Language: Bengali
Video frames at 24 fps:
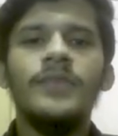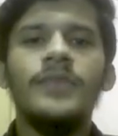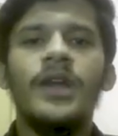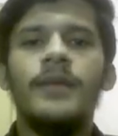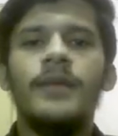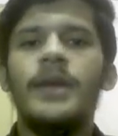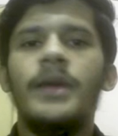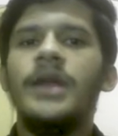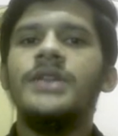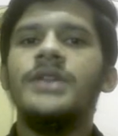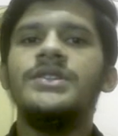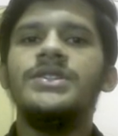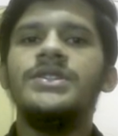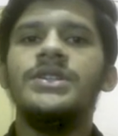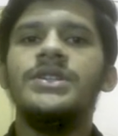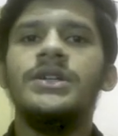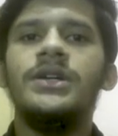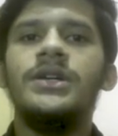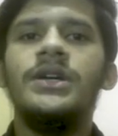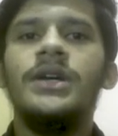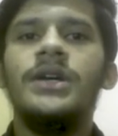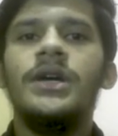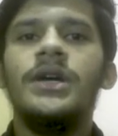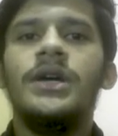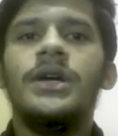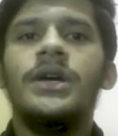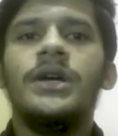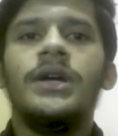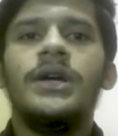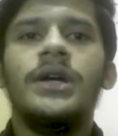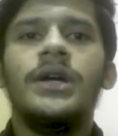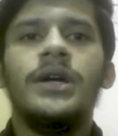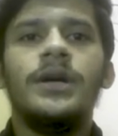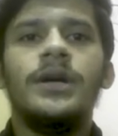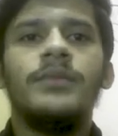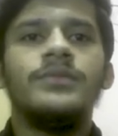বাংলাদেশে
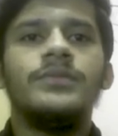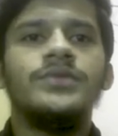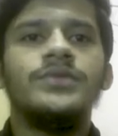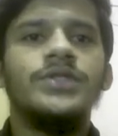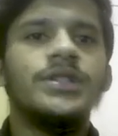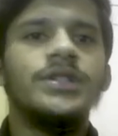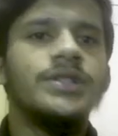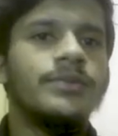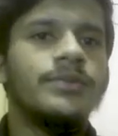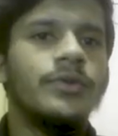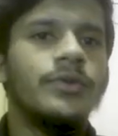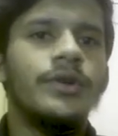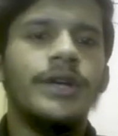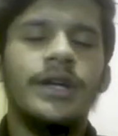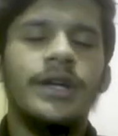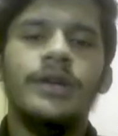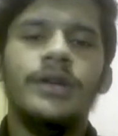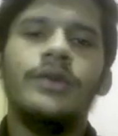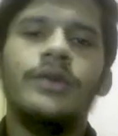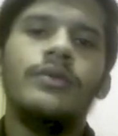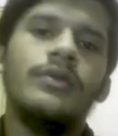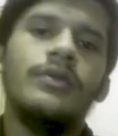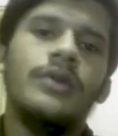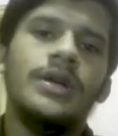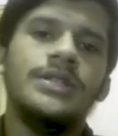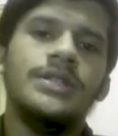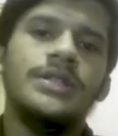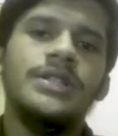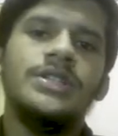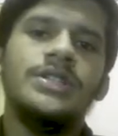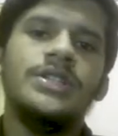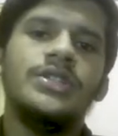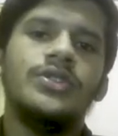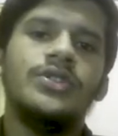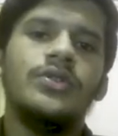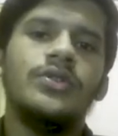যে যে পলিটেকনিকগুলো আছে
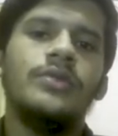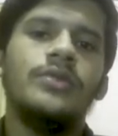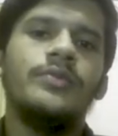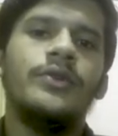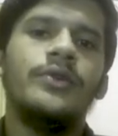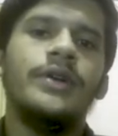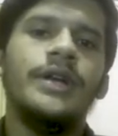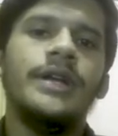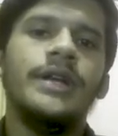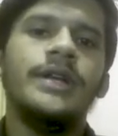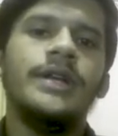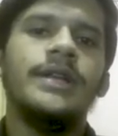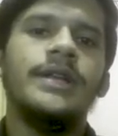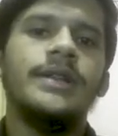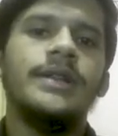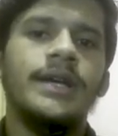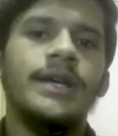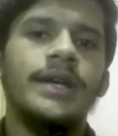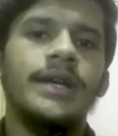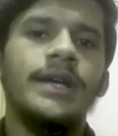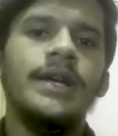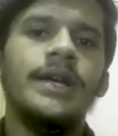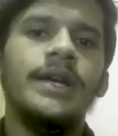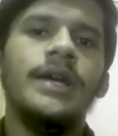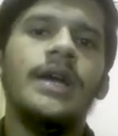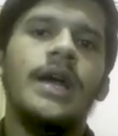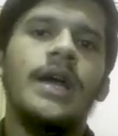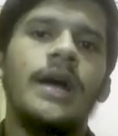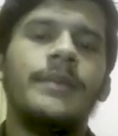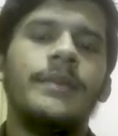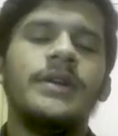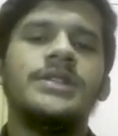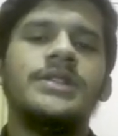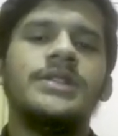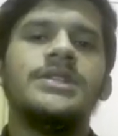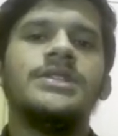সেই সকল পলিটেকনিক থেকে
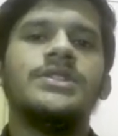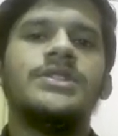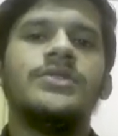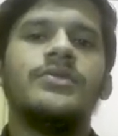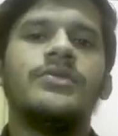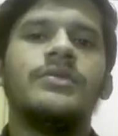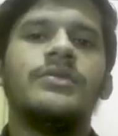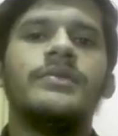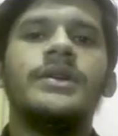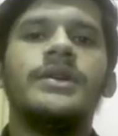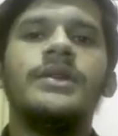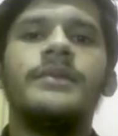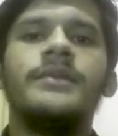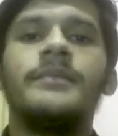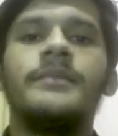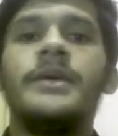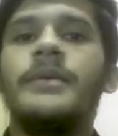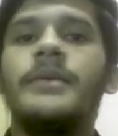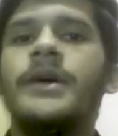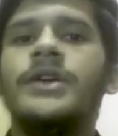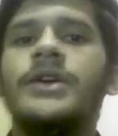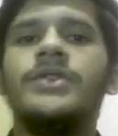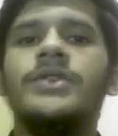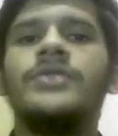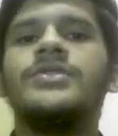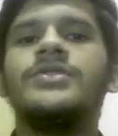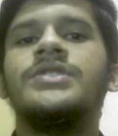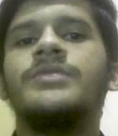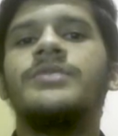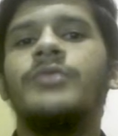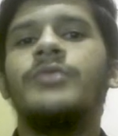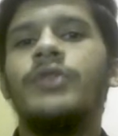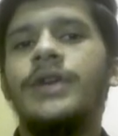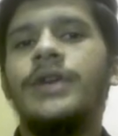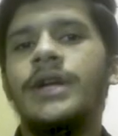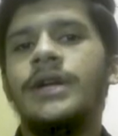আপনারা চেষ্টা করবেন বিভাগীয় যেই
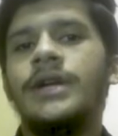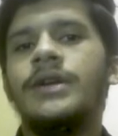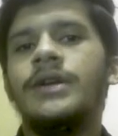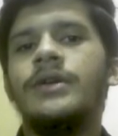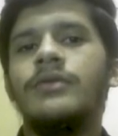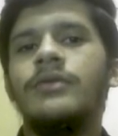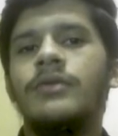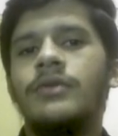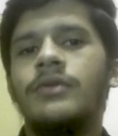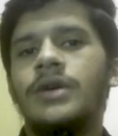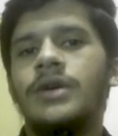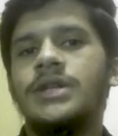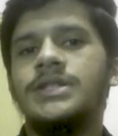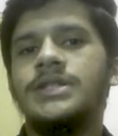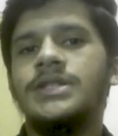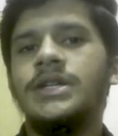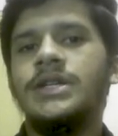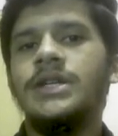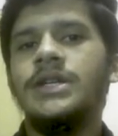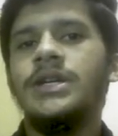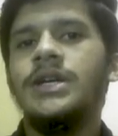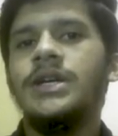পলিটেকনিকগুলো আছে